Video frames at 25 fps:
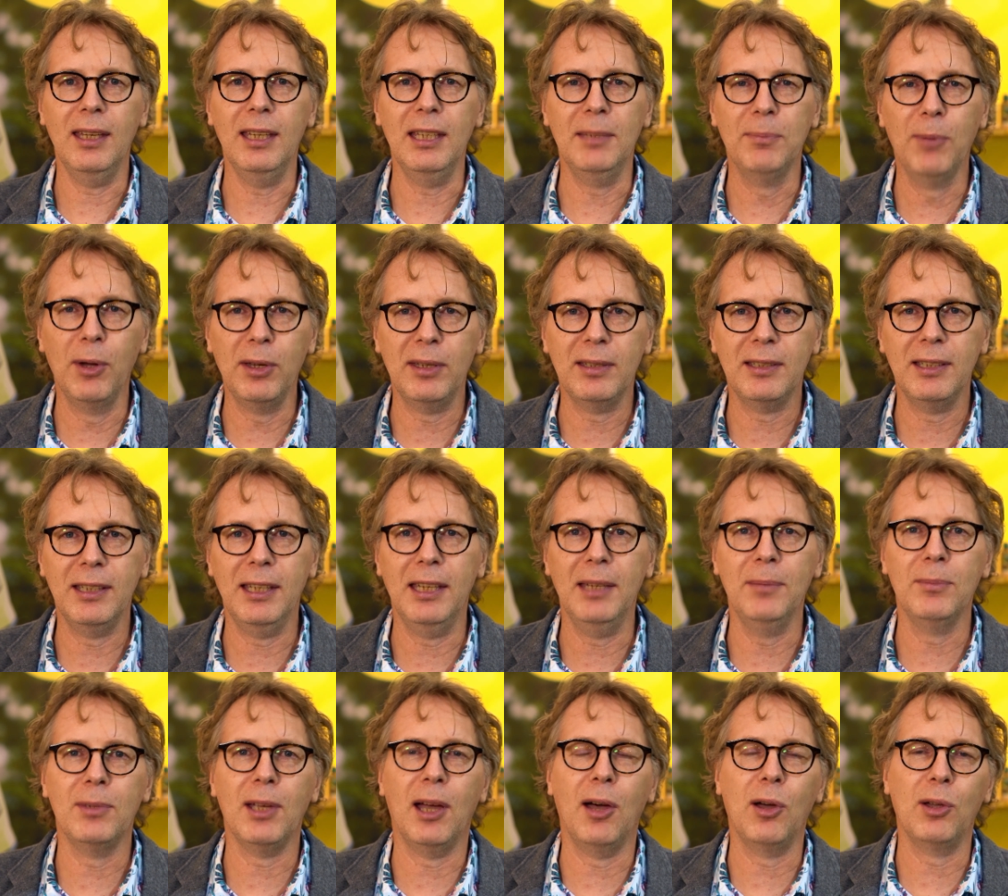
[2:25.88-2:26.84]
ich möchte
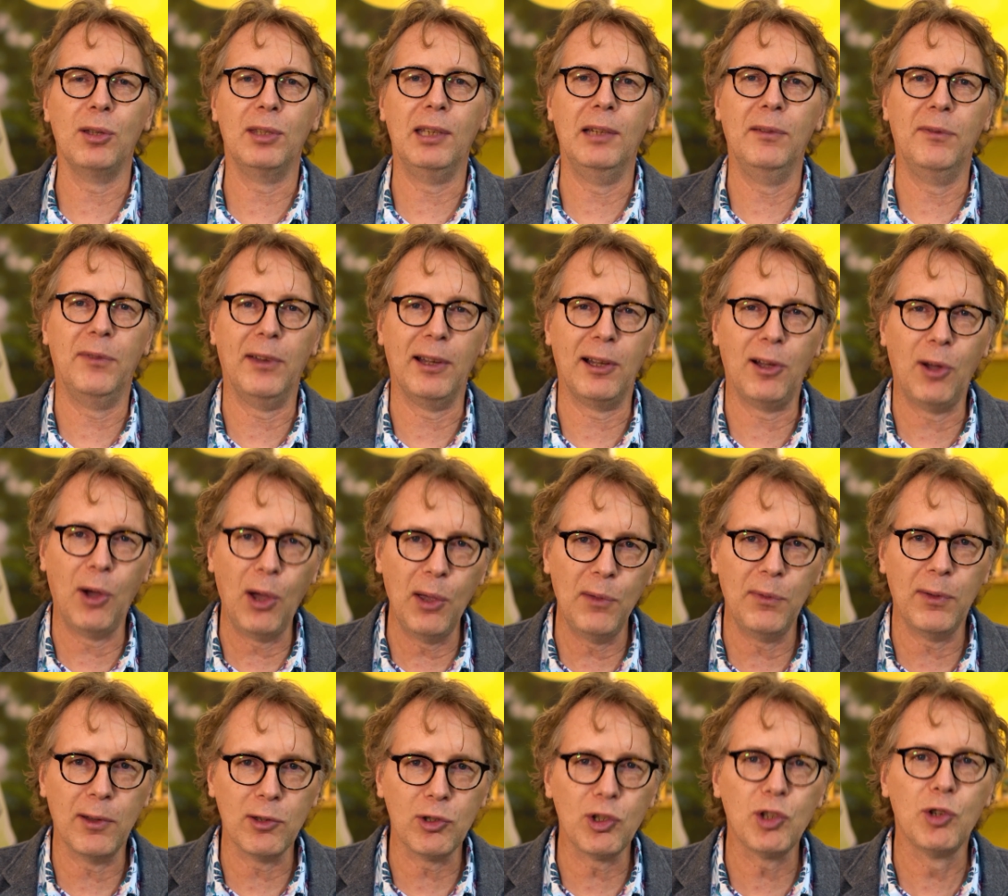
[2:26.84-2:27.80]
eben auch den
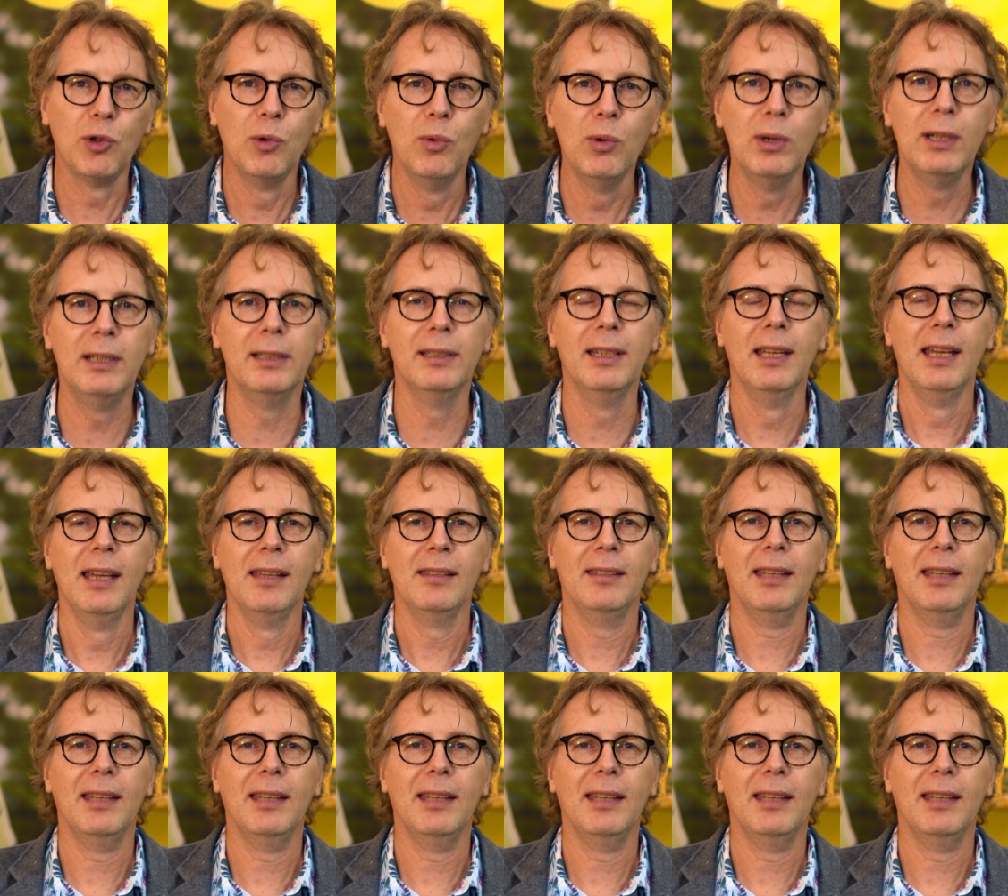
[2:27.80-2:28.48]
Verkäufer schulen,